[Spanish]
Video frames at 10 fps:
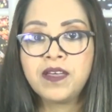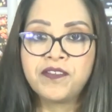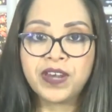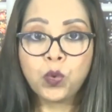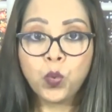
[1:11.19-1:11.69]

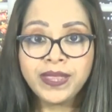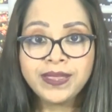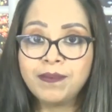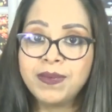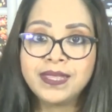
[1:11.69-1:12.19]

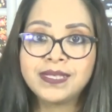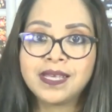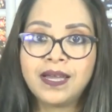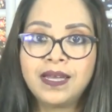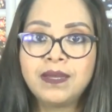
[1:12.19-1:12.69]
frecuentemente
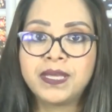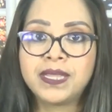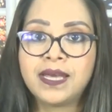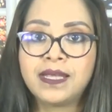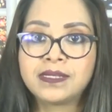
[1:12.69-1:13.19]
están
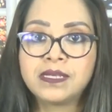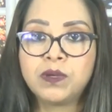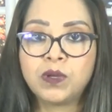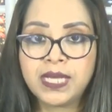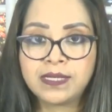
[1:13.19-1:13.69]
alimentadas de
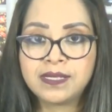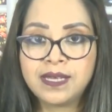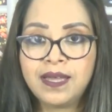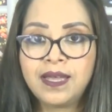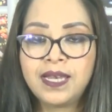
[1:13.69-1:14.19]

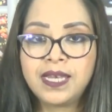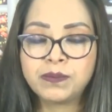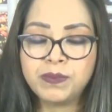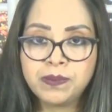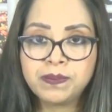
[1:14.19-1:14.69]
violencia
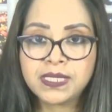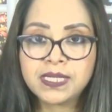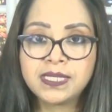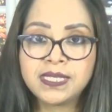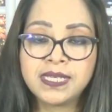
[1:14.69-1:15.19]
las mismas
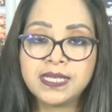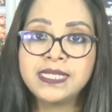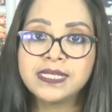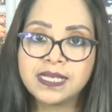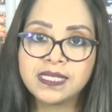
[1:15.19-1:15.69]
que se
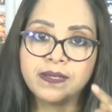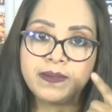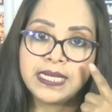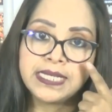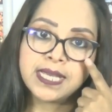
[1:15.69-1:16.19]

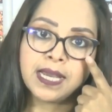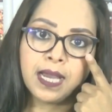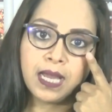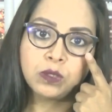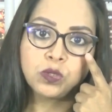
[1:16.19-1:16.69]
insensibilizan
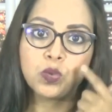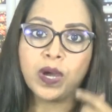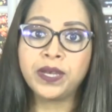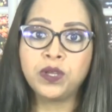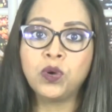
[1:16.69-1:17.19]
al
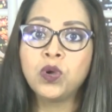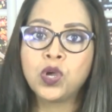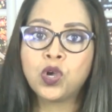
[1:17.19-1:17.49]
usuario,